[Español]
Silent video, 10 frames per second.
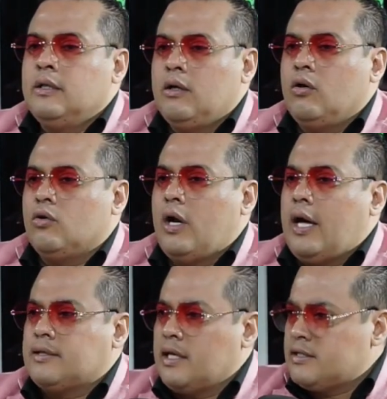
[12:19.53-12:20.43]

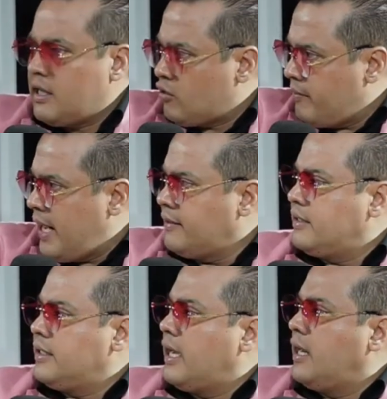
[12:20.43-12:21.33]
la salsa
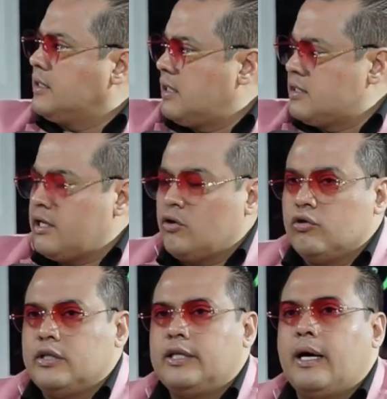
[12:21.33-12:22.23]
romántica, la salsa
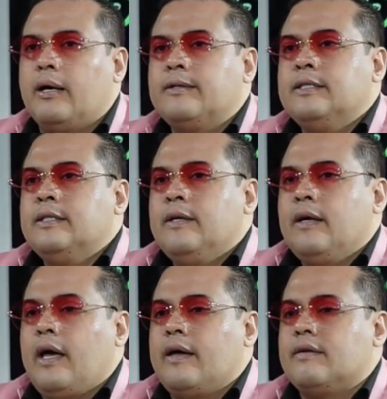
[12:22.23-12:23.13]
erótica,
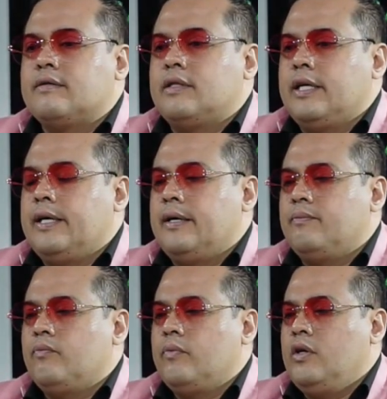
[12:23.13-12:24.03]
este,
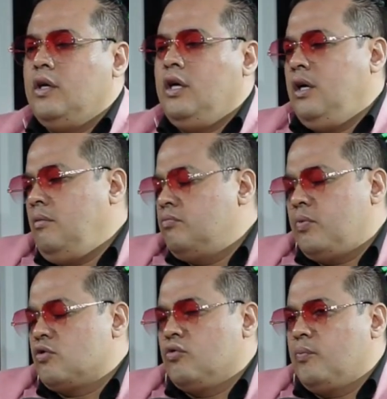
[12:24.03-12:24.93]
y
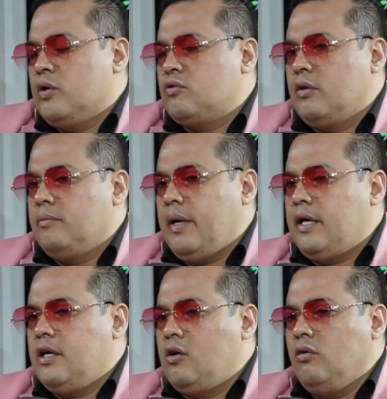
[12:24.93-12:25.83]
por supuesto en
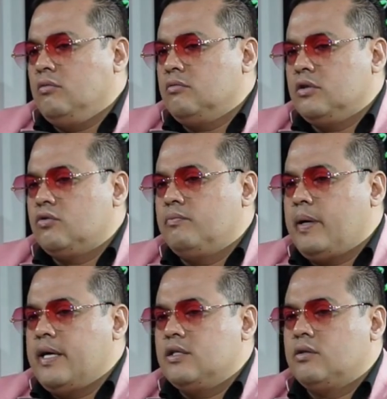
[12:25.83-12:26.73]
México, es un
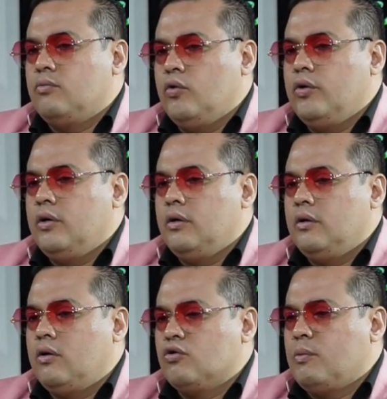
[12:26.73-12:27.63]
país
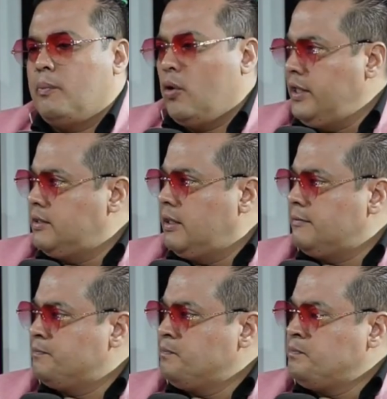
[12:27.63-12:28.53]
muy cosmopolitan,